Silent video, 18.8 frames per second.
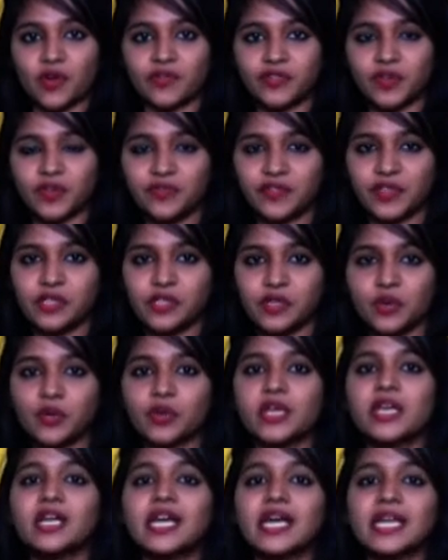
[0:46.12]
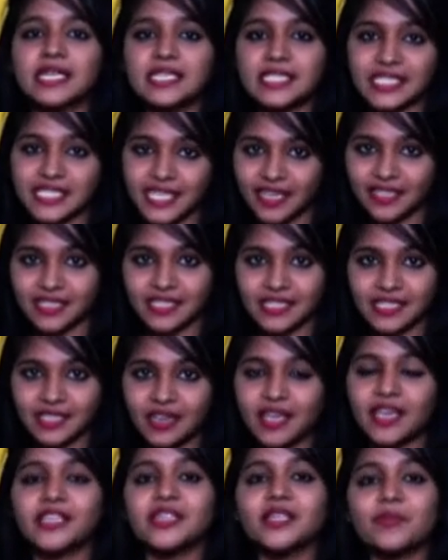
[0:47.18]
சாஃப்ட்வேர் ஃபீல்டோட கரண்ட் ஸ்டேட்டஸ்
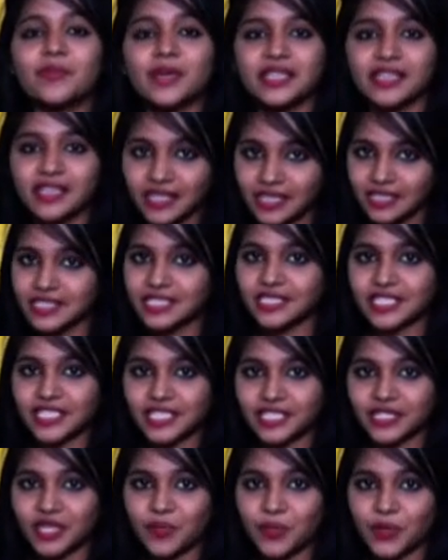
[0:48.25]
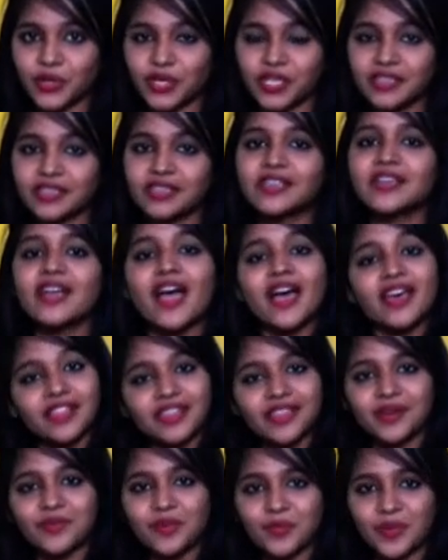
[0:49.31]
என்ன இந்த மாதிரியான டிஸ்கஷன் தான் போய்கிட்டு இருக்கு அதை
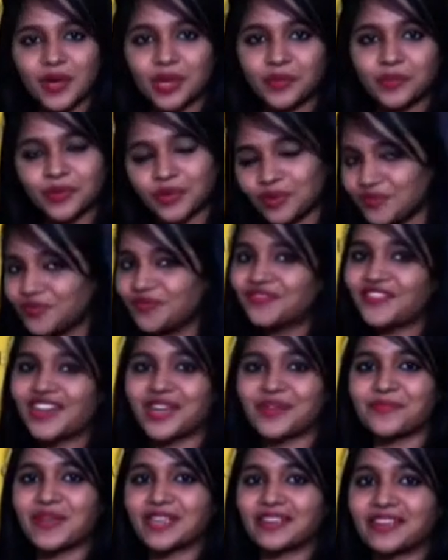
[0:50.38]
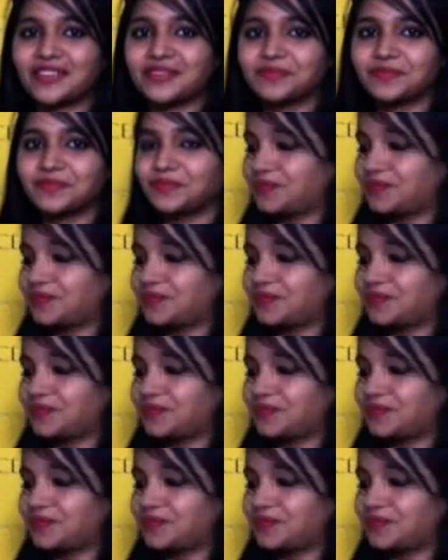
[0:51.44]
தான் நம்ம பார்க்க போகிறோம் வாங்க பார்க்கலாம்